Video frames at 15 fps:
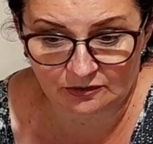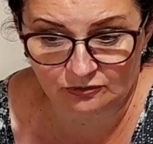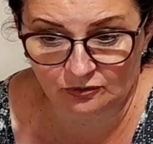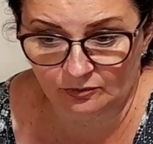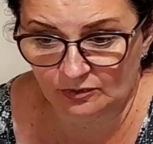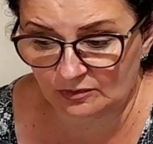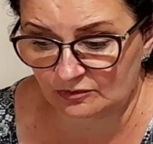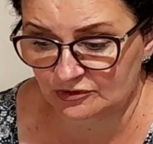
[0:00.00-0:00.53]
No
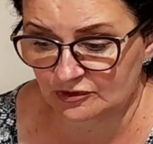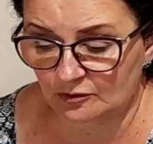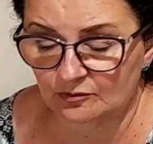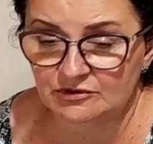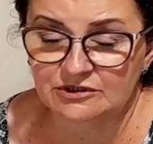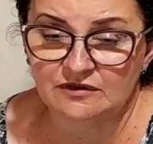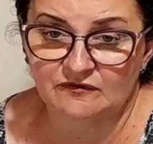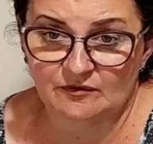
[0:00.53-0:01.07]
to by musiał
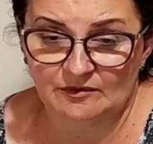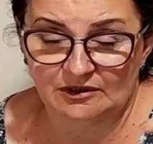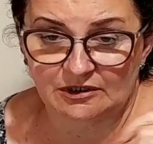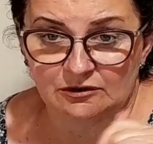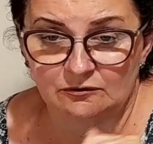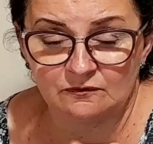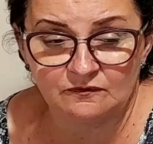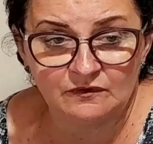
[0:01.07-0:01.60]
być nie wiem
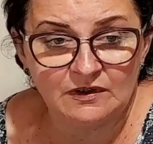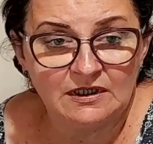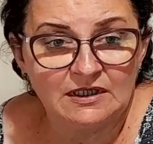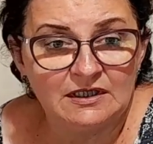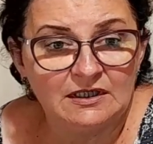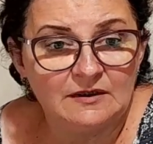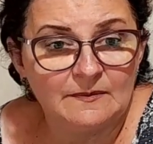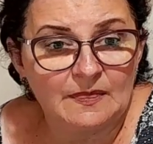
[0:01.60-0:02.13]
jaki rów.
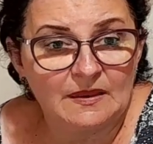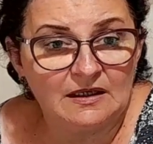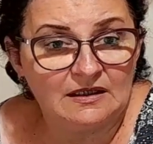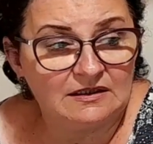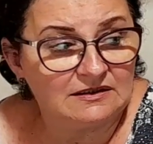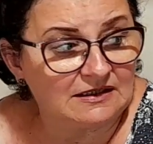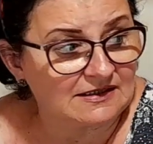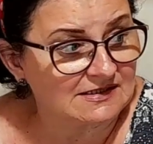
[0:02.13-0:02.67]

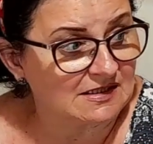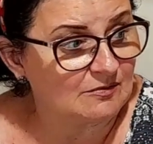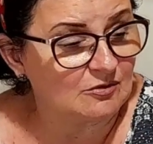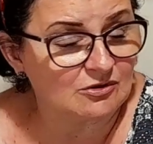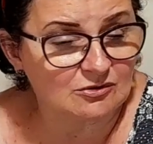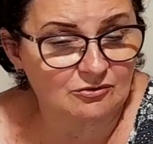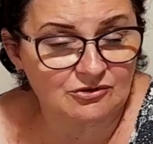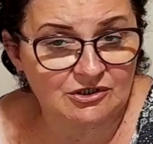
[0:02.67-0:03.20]
Tak
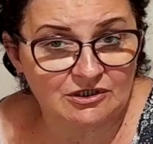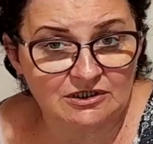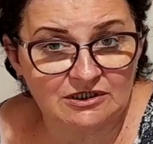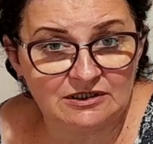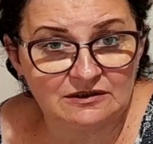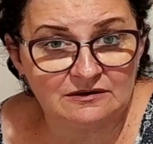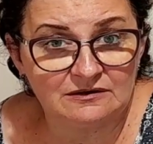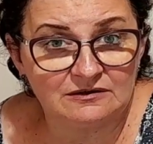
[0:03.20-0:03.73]
samo
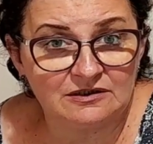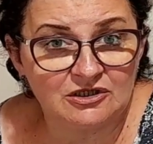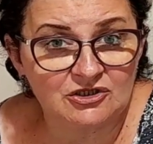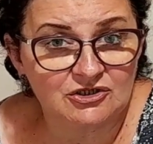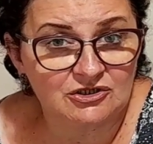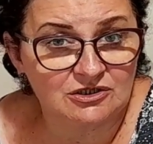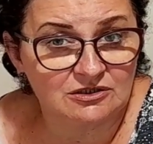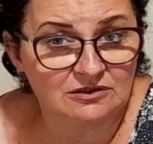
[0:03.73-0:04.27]
studzienki
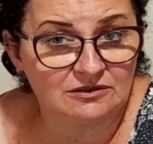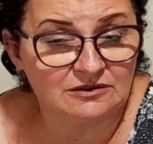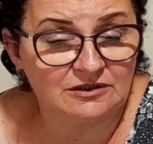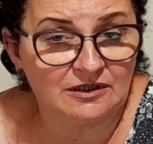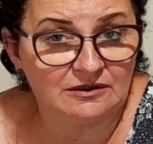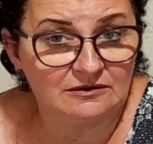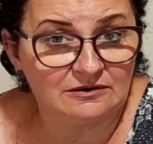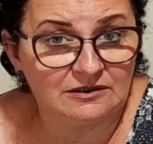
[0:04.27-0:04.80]
też y,
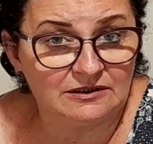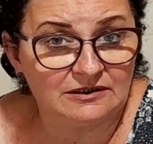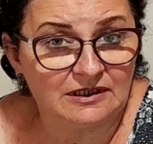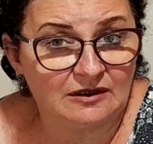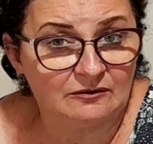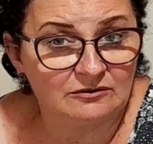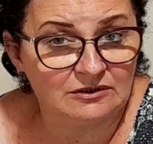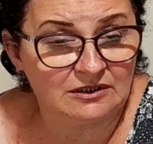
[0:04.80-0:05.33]
nie, nie,
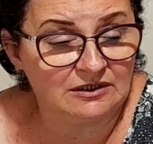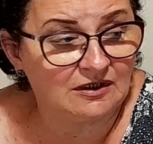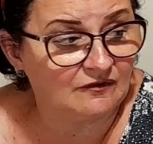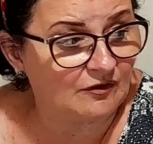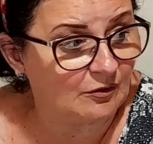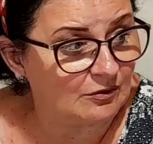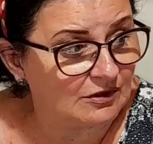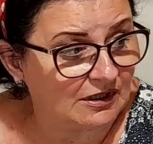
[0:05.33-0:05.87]
da, nie
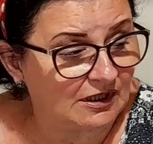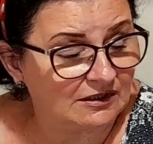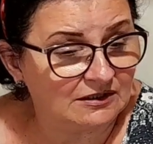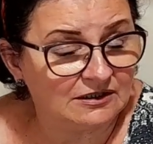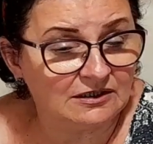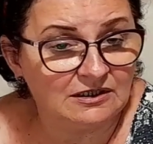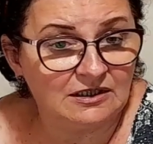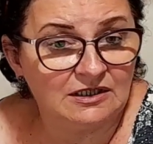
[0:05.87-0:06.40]
dawały
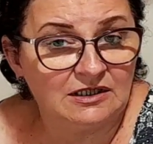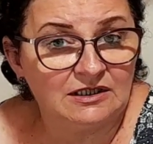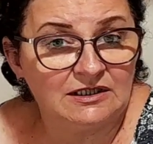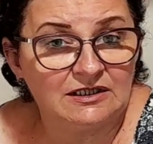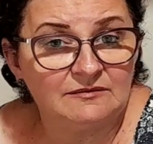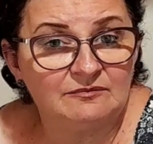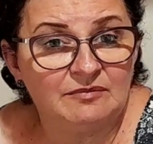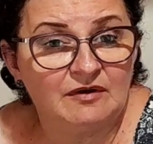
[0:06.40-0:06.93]
rady
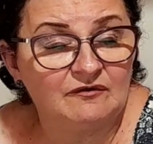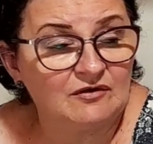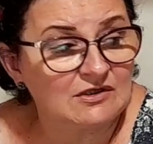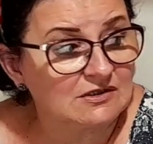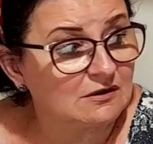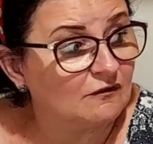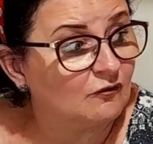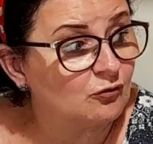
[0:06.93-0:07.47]
i
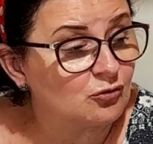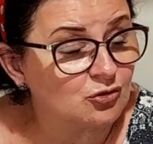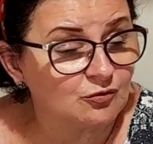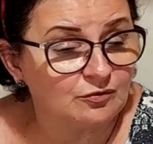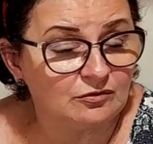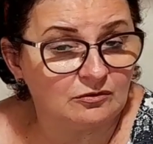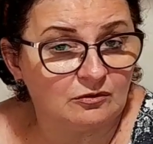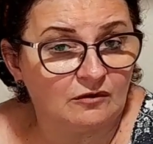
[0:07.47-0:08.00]
pewnie znowu już
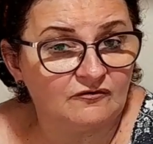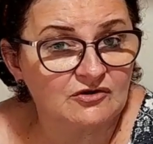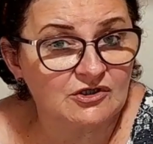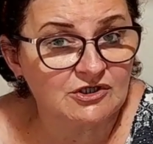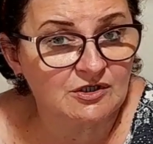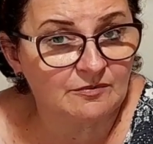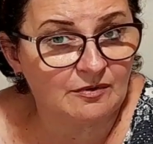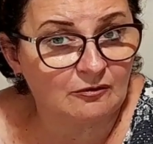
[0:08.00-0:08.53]
było
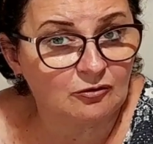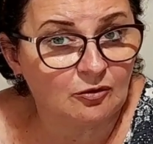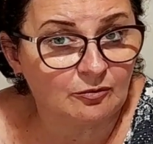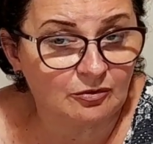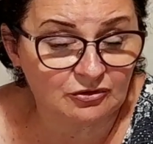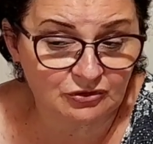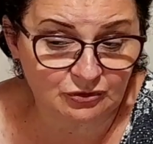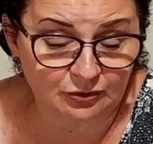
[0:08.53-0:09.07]
wszędzie pełno
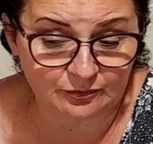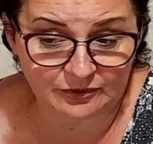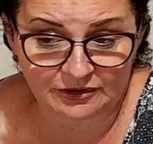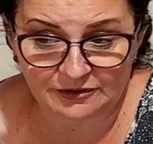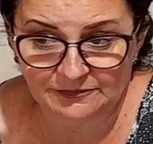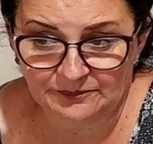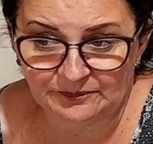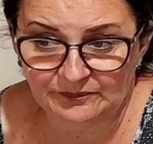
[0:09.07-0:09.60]

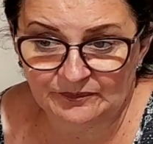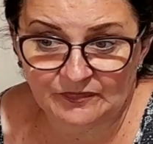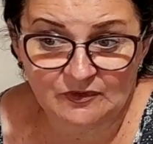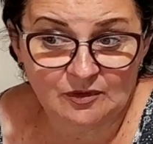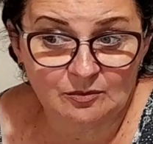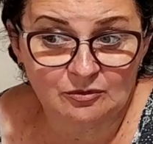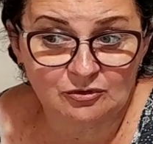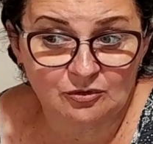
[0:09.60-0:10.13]
podtopień.
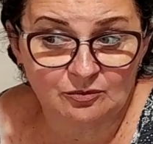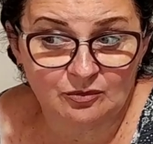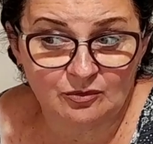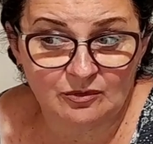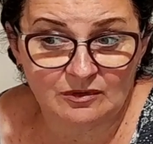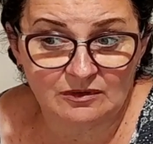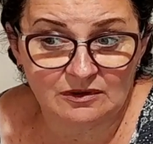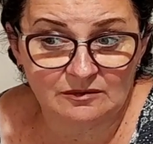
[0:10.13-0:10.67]
No bo to
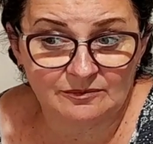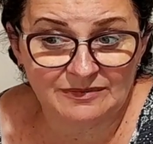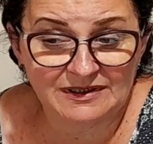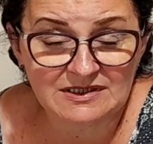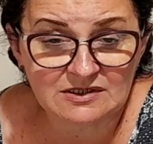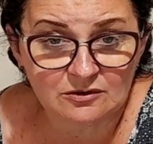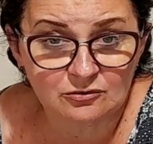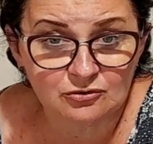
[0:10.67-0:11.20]
była
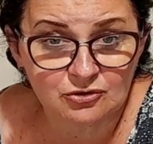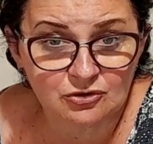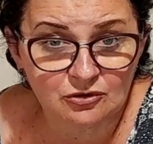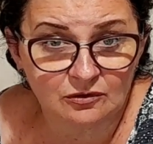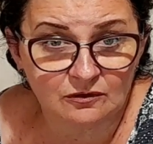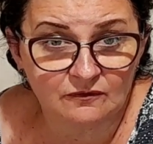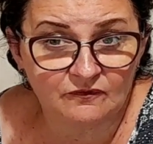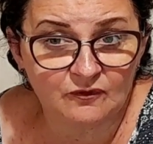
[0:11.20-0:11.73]
bardzo
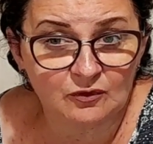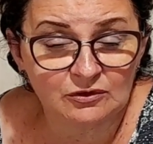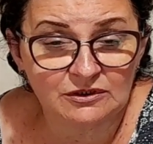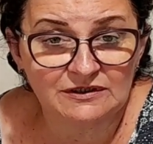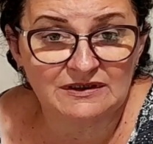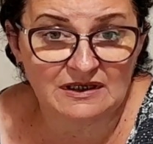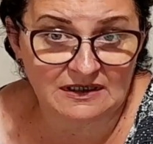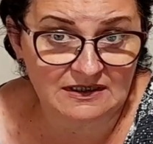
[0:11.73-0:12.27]
dużo
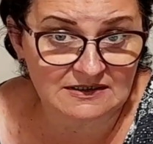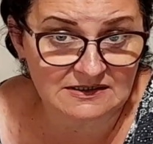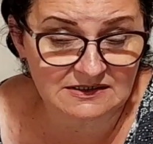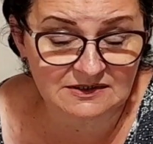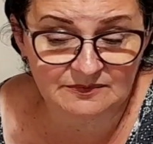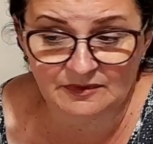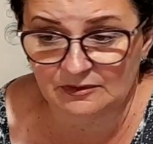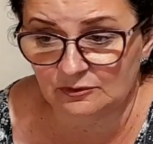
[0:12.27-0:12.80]
wody
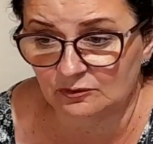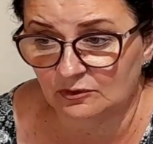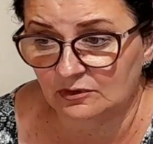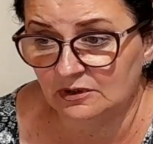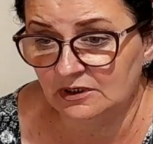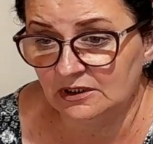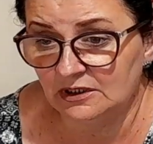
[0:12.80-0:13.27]
naraz spadło.